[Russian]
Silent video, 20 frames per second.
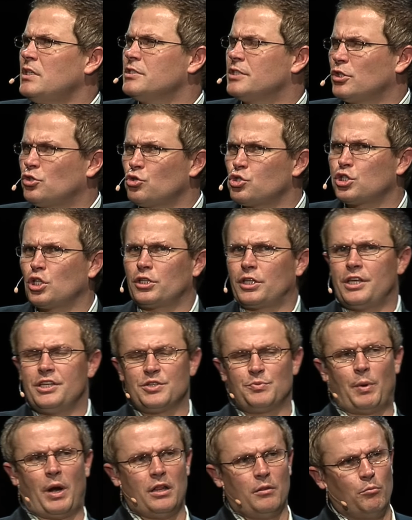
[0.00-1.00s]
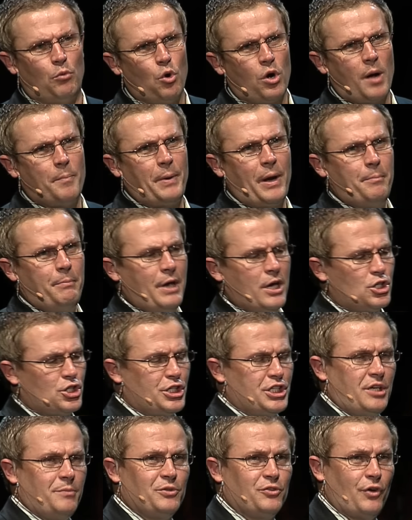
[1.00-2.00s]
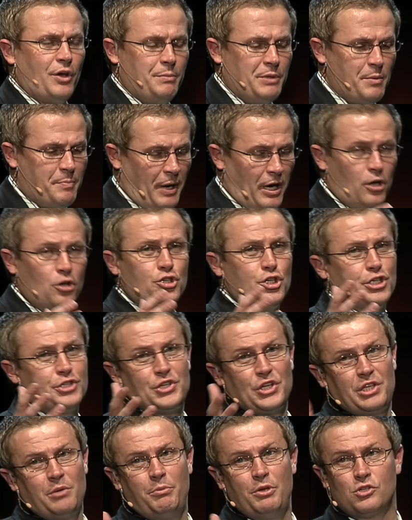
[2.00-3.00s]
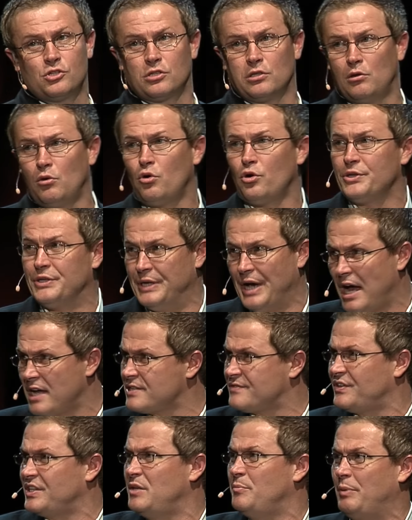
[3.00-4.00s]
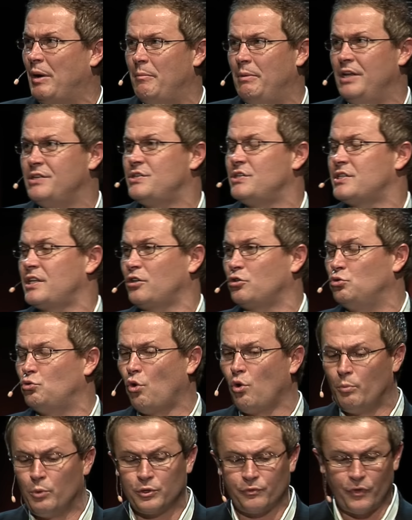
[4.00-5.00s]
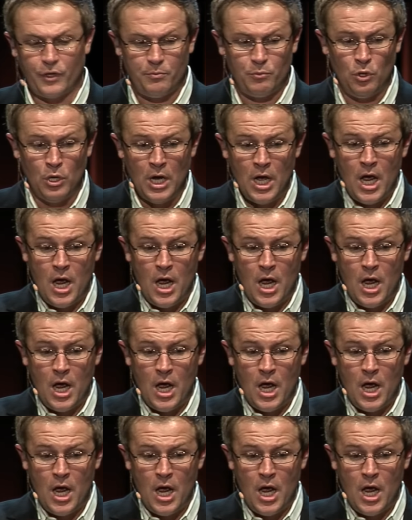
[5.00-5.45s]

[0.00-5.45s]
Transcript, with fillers: За то, что ты избрал Бога прибежищем твоим, не приключится тебе зло, язва не приблизится к дому твоему.